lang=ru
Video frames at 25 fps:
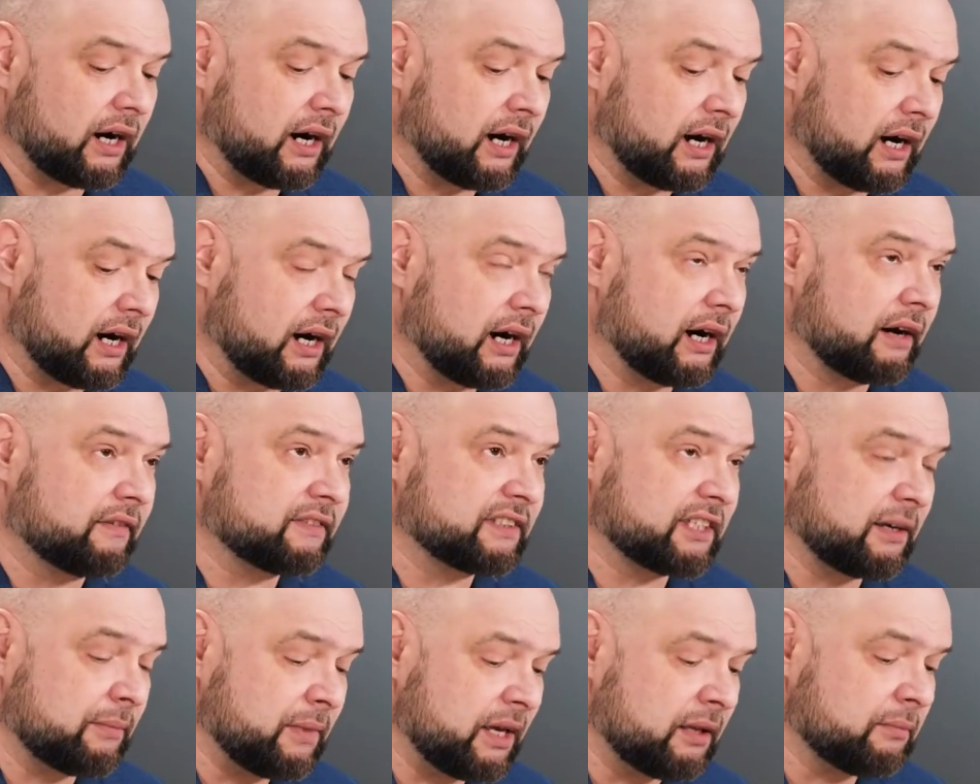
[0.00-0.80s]
а
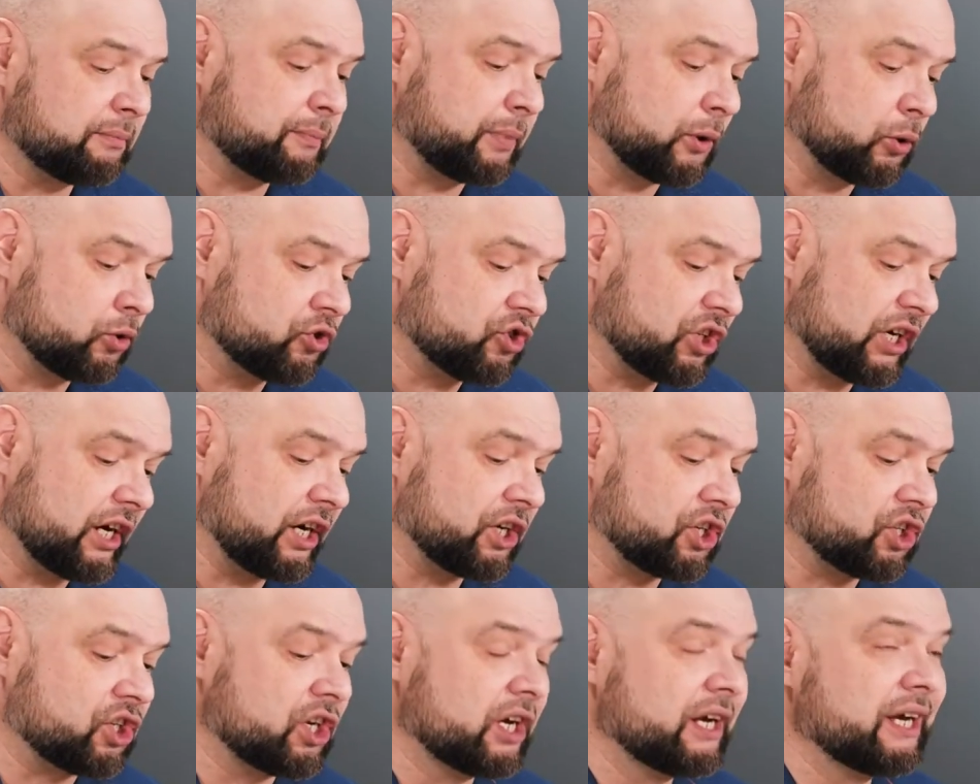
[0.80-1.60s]
взамен
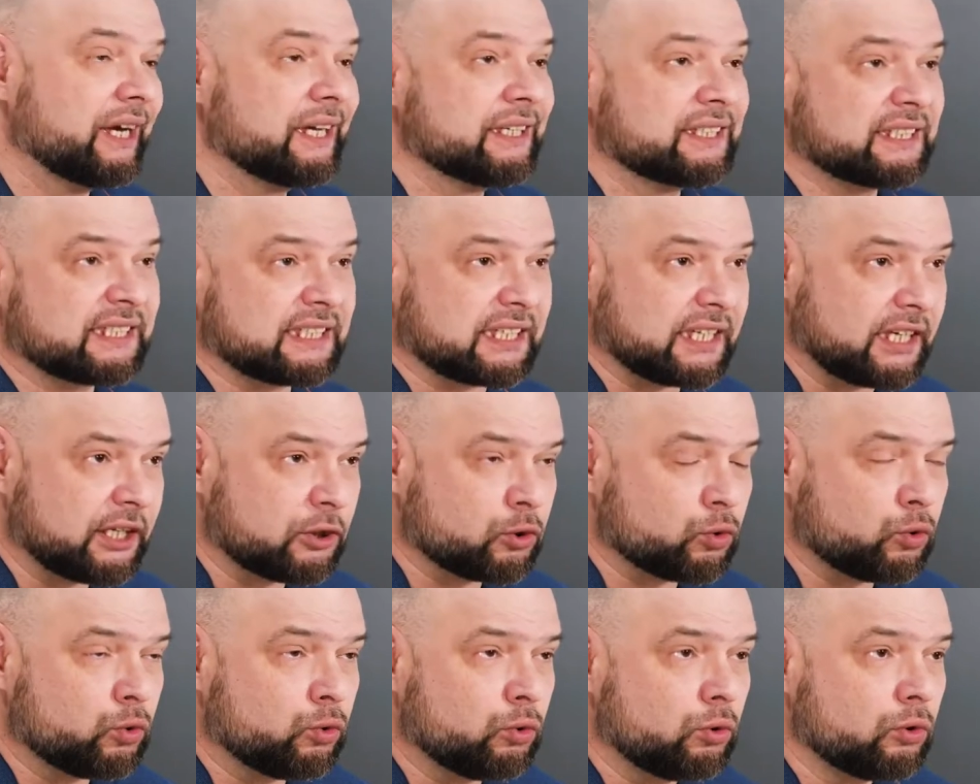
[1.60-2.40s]
получаешь
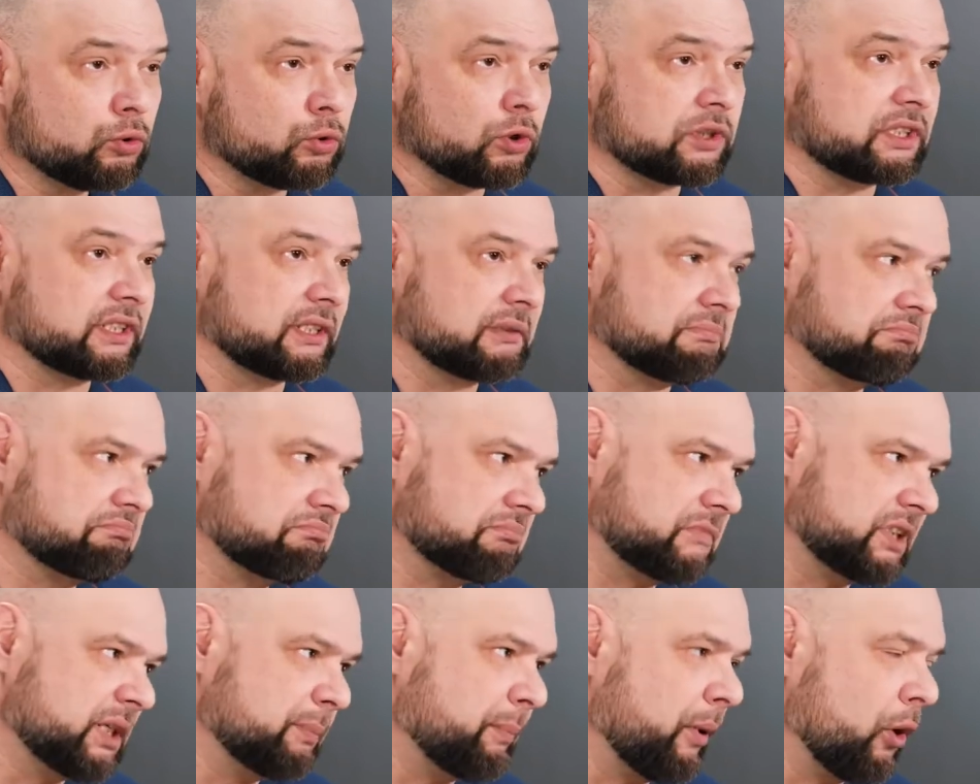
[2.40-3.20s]
скидку, то есть
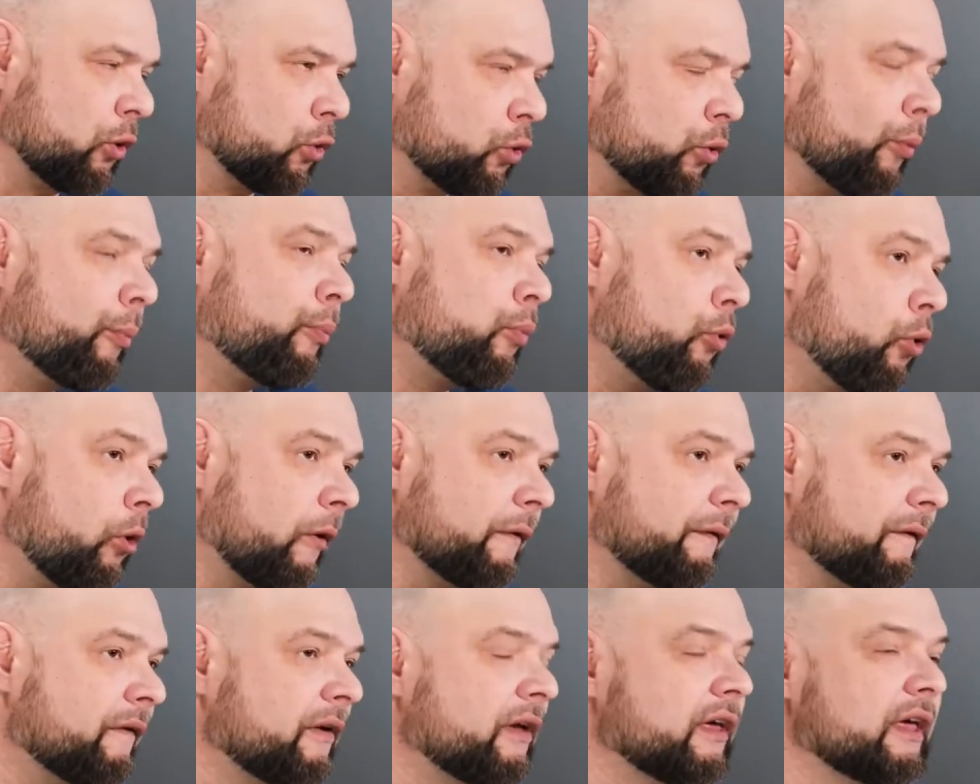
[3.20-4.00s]
типа
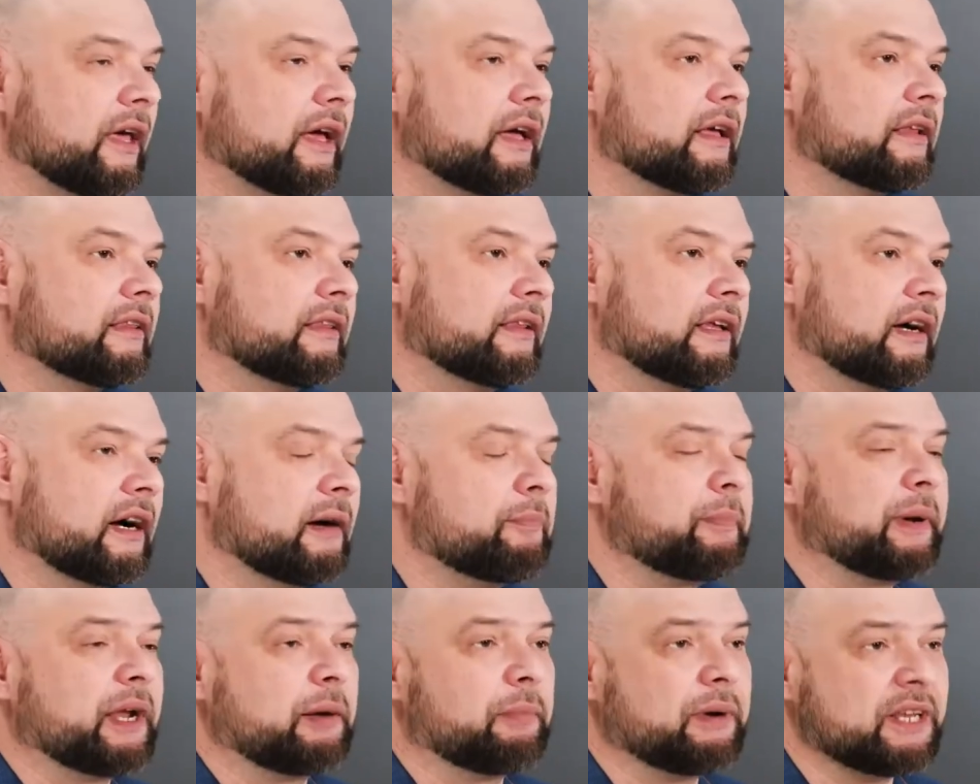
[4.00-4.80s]
купон на
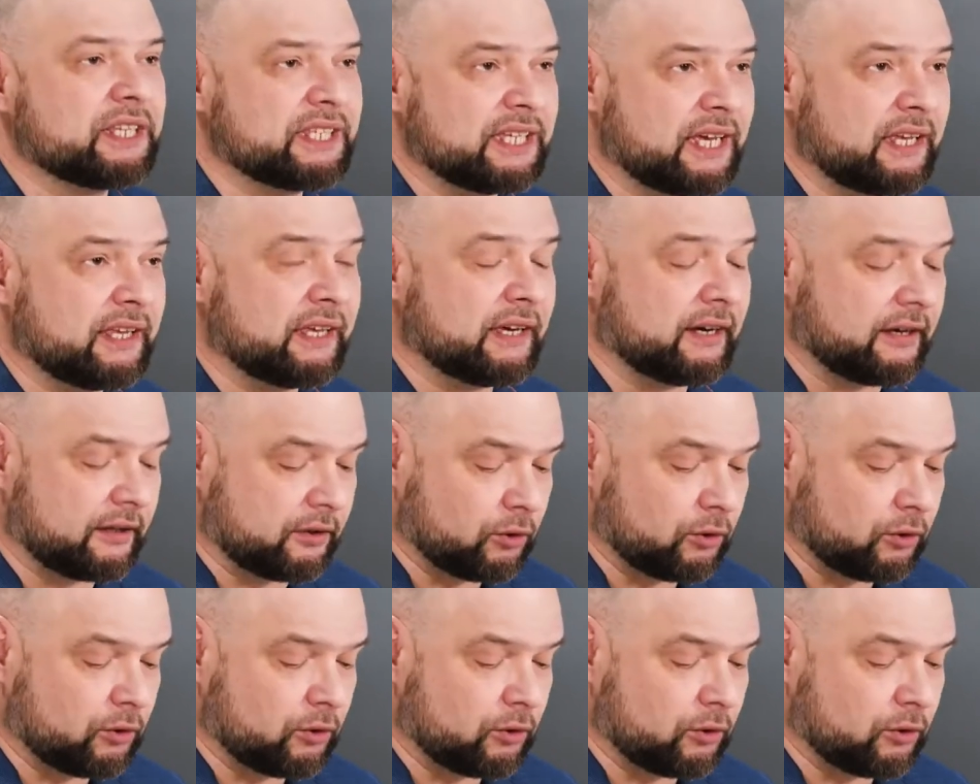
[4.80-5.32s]
приобретение